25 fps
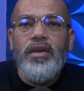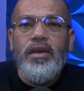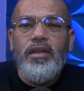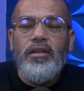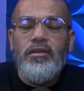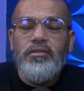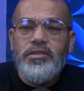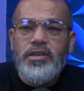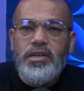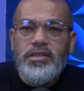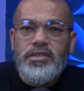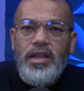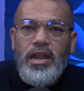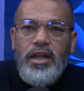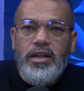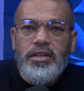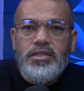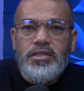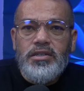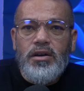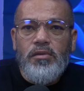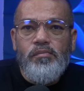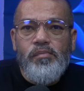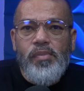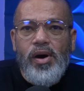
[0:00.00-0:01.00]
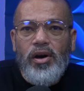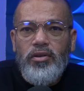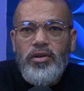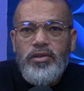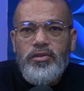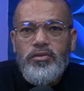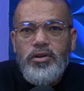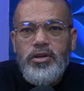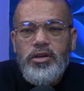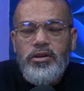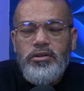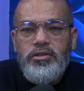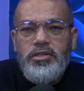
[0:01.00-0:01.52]
Não sei se ele é de São Paulo, ou é
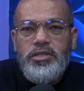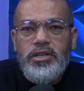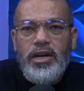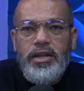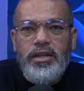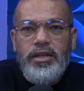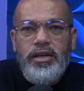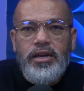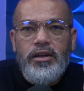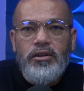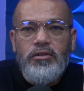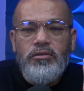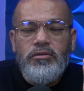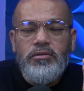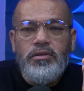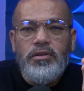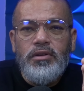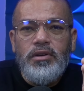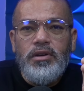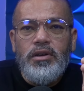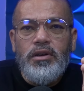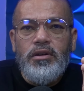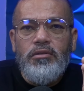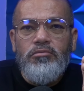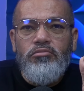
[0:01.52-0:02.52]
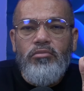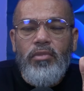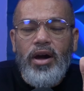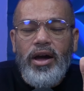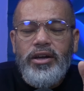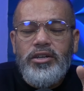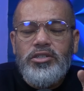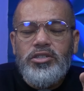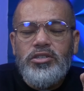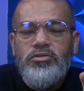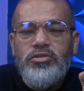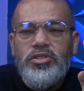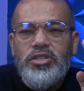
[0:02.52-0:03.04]
do Rio de Janeiro,
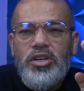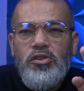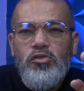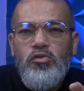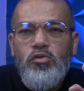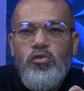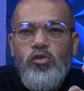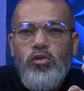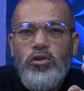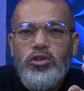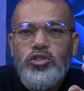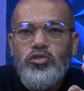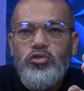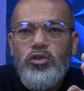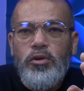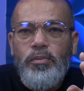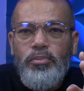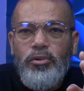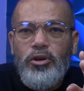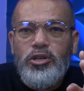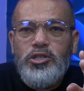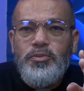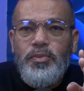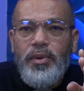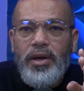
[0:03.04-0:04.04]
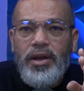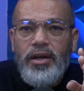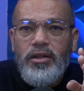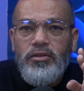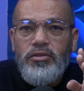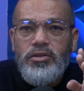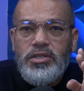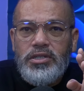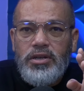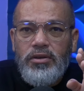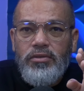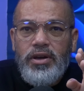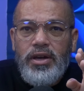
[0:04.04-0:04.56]
mas que o Senhor continue prosperando o
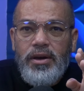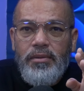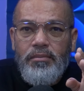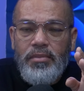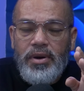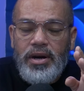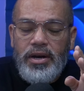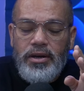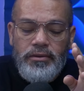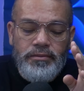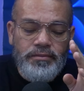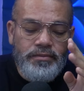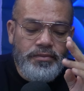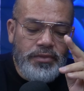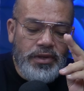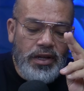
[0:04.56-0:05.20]
seu rebanho.